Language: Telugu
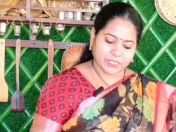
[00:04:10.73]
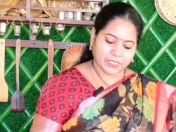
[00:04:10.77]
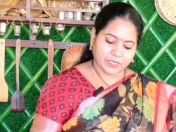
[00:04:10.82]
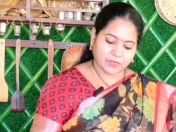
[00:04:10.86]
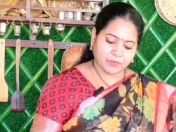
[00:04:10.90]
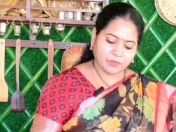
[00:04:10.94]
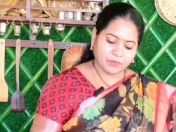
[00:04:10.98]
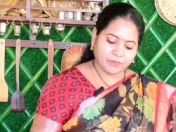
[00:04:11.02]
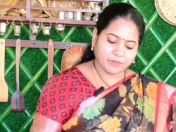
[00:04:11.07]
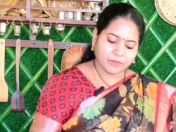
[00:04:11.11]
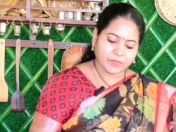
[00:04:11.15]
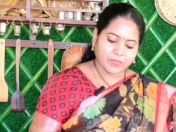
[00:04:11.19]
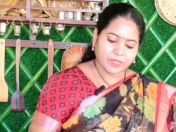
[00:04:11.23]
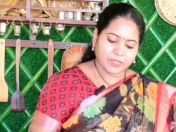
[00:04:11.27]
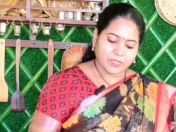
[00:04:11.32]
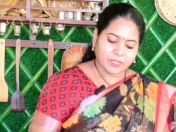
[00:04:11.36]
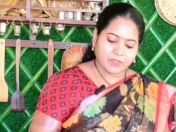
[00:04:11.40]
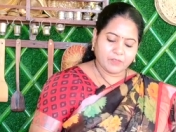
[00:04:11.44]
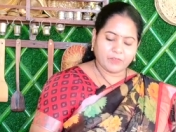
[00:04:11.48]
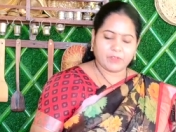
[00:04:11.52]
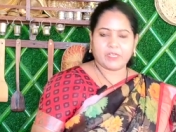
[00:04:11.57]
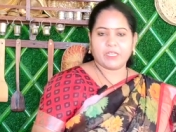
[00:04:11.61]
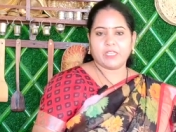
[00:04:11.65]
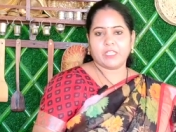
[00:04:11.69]
వేశాను
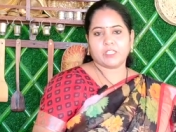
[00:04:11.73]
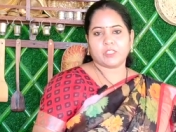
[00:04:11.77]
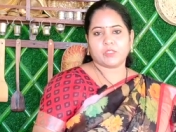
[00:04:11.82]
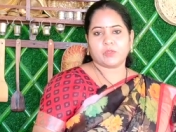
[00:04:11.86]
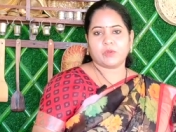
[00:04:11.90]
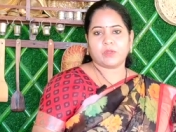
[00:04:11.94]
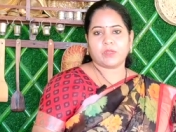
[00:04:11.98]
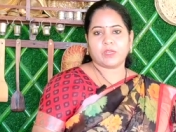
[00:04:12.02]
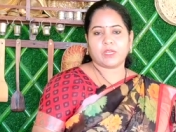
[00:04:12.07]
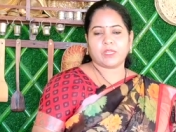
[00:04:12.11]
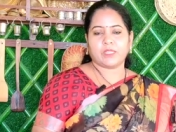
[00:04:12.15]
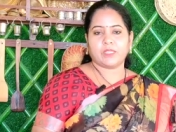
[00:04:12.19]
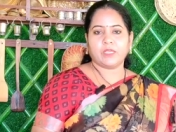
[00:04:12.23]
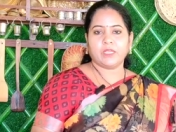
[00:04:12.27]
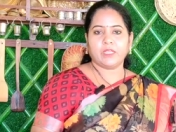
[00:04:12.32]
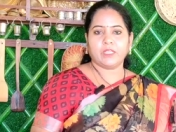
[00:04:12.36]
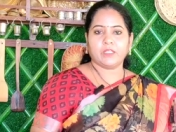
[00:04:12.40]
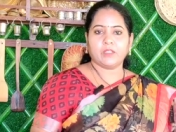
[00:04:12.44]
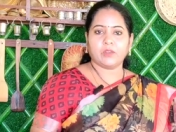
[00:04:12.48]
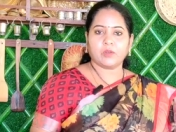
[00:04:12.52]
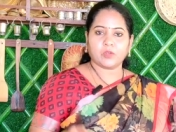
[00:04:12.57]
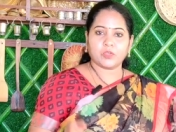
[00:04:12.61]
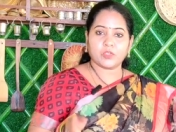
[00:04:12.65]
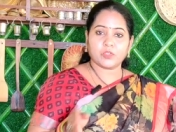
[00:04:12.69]
ఇవన్నీ వేసుకున్నాం కదా
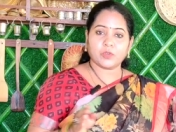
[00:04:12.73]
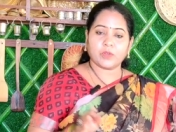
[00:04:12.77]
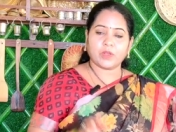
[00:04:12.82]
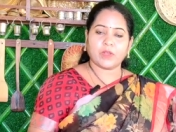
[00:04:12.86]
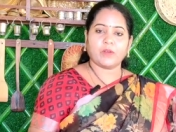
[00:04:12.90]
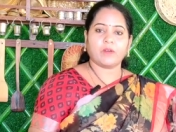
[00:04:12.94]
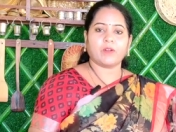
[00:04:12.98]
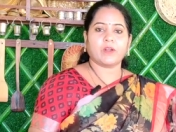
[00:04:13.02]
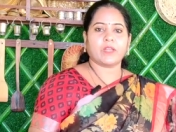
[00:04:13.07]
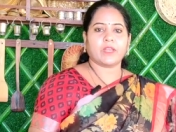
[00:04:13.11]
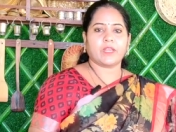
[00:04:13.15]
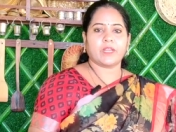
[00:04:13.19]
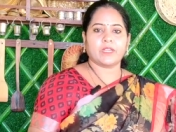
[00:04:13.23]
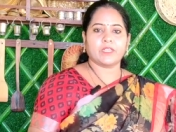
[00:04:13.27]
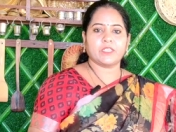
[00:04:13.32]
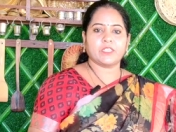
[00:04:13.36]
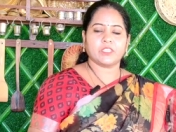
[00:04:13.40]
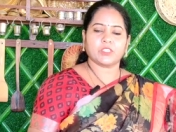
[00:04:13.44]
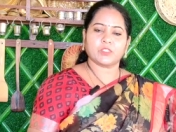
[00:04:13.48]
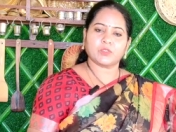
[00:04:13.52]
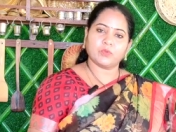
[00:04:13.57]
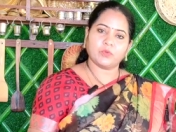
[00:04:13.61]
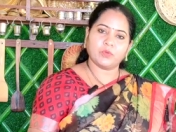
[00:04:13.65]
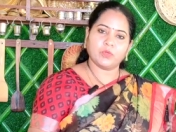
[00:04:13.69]
ఇందులో కొంచెం వాటర్ యాడ్
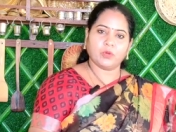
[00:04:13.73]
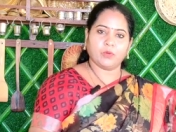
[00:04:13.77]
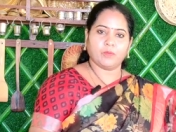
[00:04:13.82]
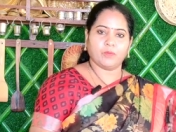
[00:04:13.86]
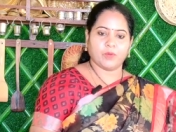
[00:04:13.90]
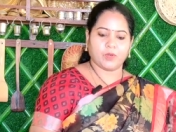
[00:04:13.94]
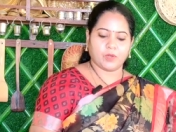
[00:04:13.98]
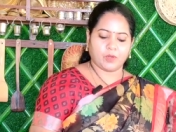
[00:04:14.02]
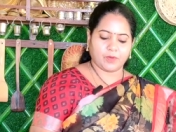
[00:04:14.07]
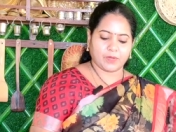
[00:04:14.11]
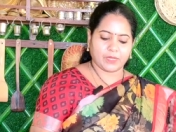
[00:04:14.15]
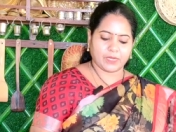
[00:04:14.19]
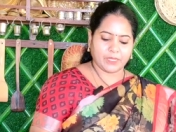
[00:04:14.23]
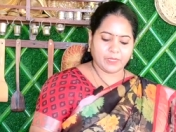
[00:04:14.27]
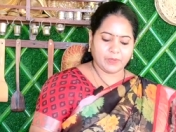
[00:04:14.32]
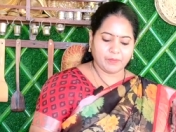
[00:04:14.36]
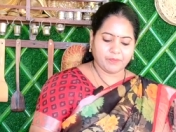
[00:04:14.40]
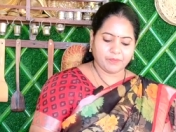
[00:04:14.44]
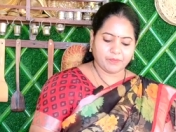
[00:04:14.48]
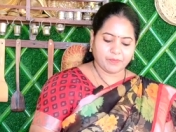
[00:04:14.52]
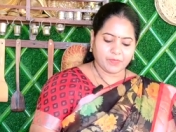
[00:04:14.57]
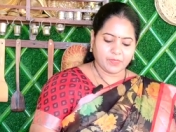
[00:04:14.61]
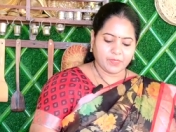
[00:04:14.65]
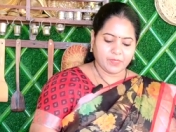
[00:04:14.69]
చేసుకుంటూ రుబ్బుకోవాలి
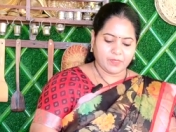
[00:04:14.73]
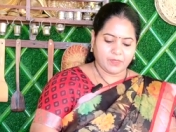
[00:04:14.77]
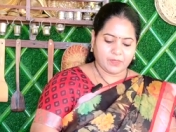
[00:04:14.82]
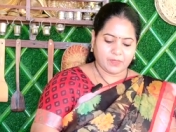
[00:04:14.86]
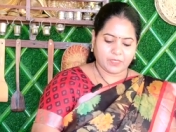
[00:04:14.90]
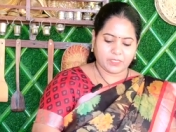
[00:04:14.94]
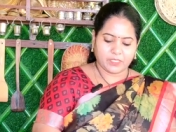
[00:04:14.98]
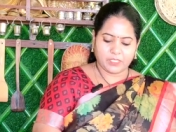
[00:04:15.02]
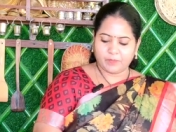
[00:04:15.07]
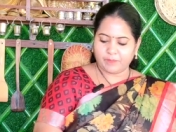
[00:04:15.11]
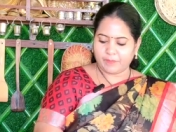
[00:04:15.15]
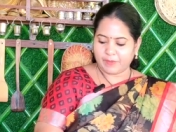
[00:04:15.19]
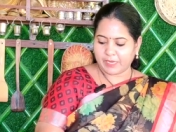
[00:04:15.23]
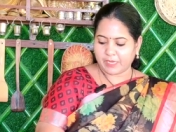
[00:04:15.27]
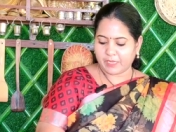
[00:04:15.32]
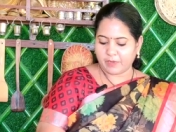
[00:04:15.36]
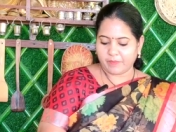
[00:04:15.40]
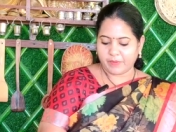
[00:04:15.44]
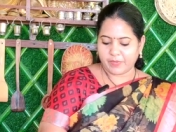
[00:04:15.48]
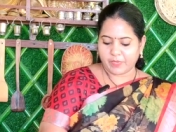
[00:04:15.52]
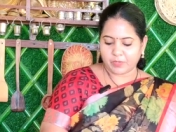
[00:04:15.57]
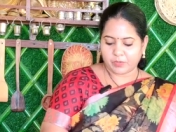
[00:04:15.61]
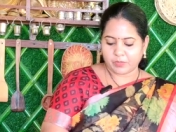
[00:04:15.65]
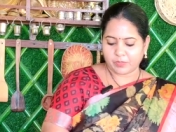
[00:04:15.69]
అయితే ఇది
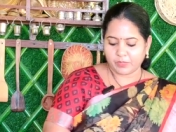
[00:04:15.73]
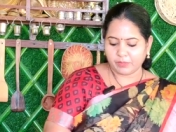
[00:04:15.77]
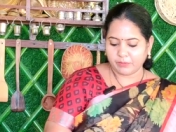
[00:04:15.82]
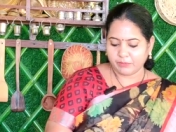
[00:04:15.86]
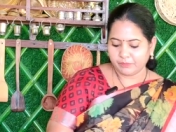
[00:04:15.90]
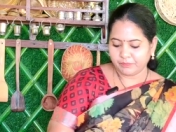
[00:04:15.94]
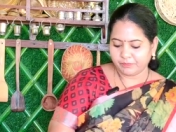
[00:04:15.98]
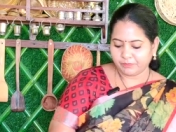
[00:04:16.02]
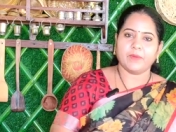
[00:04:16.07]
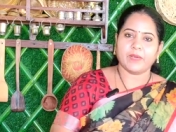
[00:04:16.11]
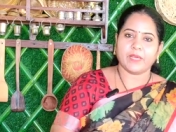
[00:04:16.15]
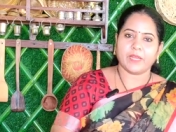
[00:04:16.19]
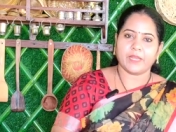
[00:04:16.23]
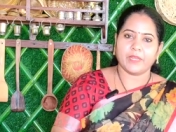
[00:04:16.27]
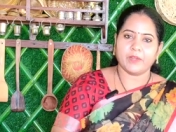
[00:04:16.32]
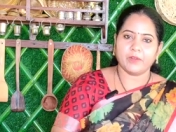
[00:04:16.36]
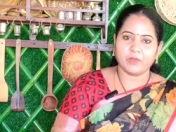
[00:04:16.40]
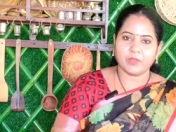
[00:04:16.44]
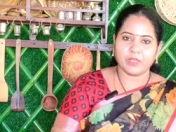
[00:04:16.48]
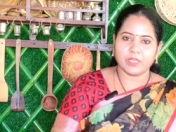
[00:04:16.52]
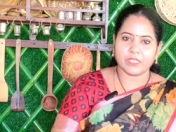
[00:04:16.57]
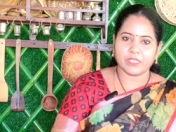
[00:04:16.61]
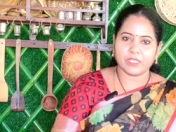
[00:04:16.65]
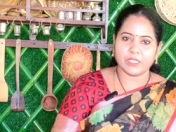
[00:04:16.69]
పక్కన పెట్టుకున్నాం ఇది మా
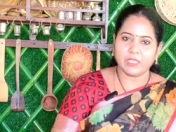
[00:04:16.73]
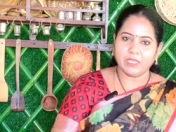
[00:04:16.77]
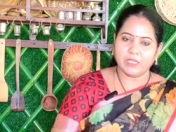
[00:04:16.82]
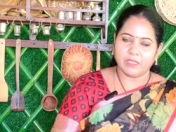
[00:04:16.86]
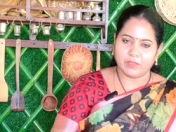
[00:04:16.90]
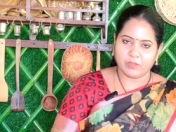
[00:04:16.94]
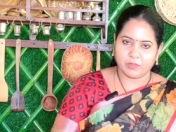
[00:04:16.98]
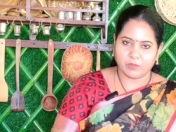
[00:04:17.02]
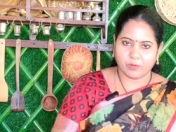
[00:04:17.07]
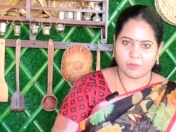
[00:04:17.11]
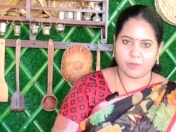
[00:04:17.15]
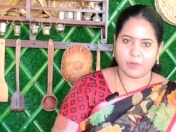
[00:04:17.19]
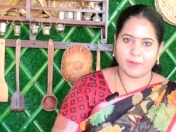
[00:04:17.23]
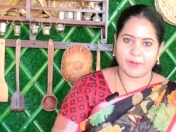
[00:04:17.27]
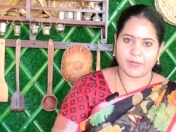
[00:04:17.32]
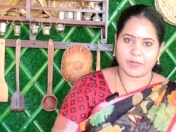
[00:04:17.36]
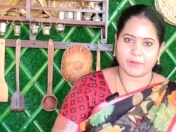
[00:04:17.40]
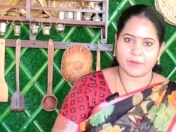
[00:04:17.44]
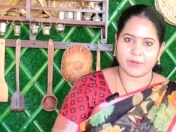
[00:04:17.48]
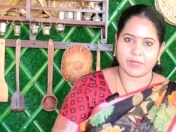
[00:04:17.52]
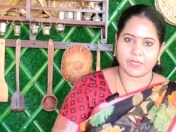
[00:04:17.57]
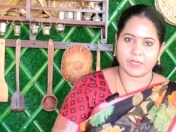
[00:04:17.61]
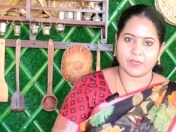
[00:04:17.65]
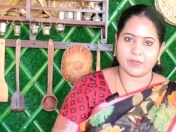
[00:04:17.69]
రేణుకిచ్చి రుబ్బు
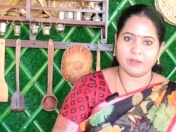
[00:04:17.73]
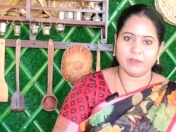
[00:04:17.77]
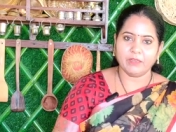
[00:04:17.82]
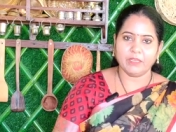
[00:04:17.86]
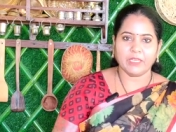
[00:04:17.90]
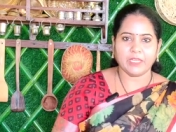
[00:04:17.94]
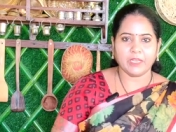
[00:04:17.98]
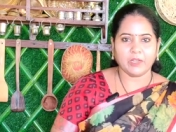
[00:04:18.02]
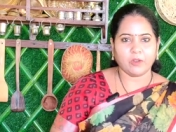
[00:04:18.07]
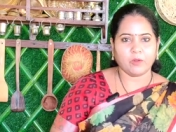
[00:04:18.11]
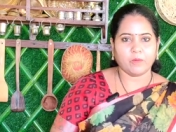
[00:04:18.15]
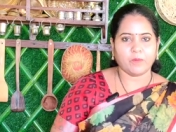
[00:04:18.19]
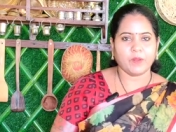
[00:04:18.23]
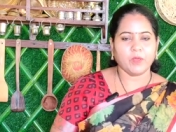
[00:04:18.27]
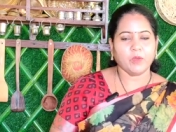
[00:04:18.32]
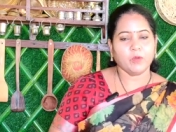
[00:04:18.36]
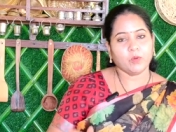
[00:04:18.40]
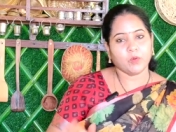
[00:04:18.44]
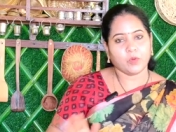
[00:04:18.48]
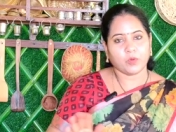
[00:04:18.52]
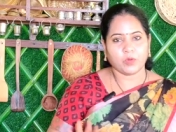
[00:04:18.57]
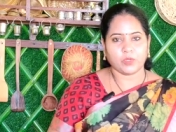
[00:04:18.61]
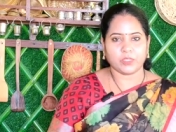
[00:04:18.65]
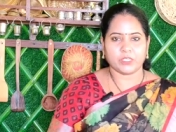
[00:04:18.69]
పెట్టమంటాను ఈ లోపల
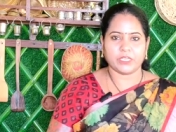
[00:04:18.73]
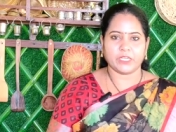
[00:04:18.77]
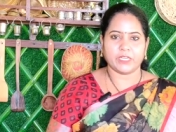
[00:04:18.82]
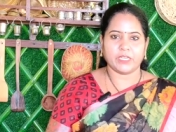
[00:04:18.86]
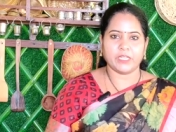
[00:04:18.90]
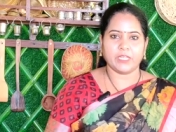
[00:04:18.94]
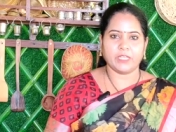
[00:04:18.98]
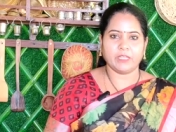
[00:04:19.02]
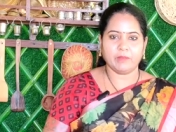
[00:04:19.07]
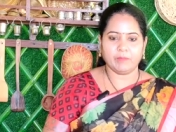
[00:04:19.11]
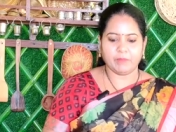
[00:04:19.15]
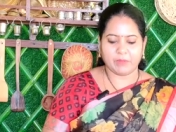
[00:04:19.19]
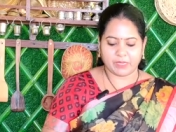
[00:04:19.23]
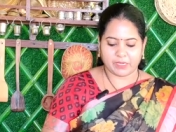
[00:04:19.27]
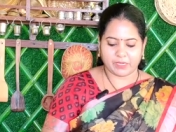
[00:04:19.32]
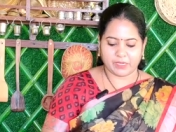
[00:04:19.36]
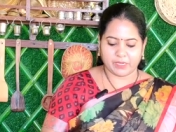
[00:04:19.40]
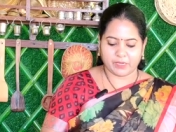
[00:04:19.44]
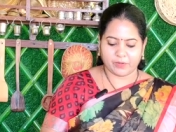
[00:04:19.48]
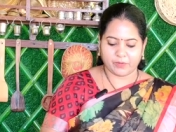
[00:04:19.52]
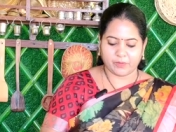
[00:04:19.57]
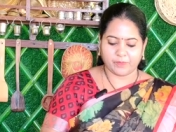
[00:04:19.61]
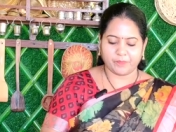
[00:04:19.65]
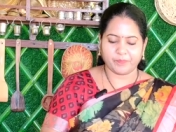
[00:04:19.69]
ఇంకో చట్నీకి మీకు
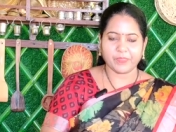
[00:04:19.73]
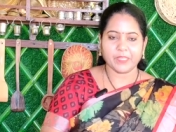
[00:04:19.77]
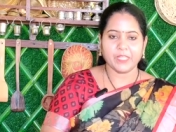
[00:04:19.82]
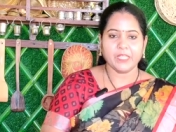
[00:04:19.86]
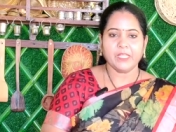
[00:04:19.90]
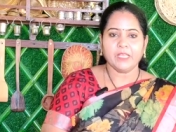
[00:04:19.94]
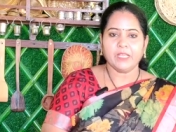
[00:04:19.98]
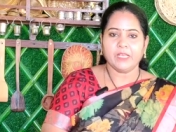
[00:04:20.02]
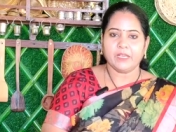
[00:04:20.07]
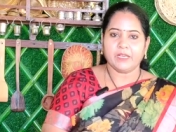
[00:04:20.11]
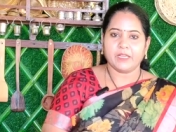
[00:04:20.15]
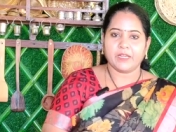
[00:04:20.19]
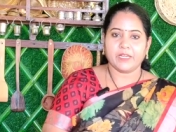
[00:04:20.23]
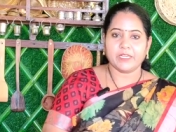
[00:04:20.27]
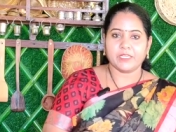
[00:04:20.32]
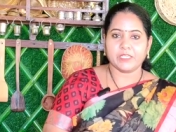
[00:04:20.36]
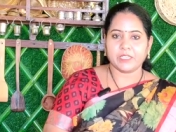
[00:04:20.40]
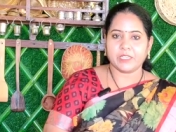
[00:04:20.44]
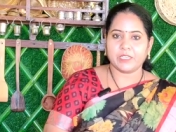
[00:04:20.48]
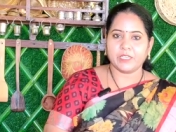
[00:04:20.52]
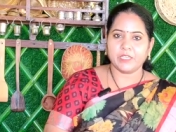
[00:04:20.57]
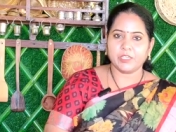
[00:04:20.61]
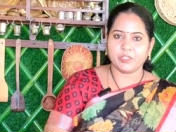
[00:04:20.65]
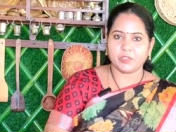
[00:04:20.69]
నేను రెడ్
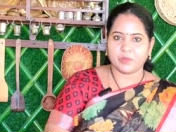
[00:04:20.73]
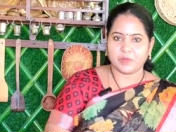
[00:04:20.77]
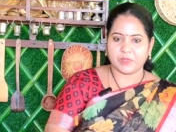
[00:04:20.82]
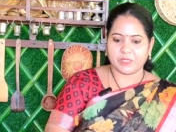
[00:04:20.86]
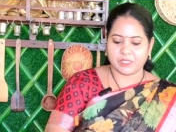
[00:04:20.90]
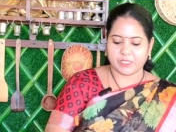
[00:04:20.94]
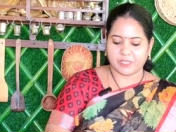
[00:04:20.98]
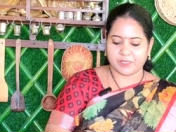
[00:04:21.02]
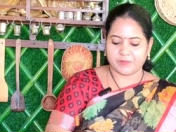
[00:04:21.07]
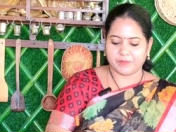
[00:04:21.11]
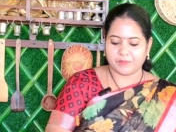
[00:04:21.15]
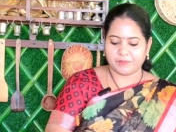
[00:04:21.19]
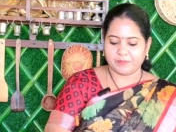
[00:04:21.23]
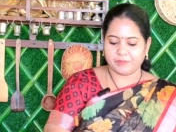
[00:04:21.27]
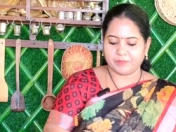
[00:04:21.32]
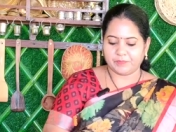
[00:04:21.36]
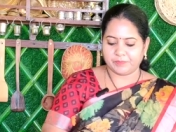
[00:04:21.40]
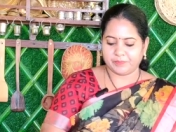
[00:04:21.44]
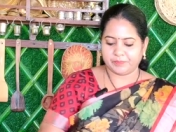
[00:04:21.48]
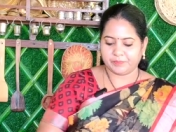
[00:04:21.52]
చట్నీకి చూపిస్తాను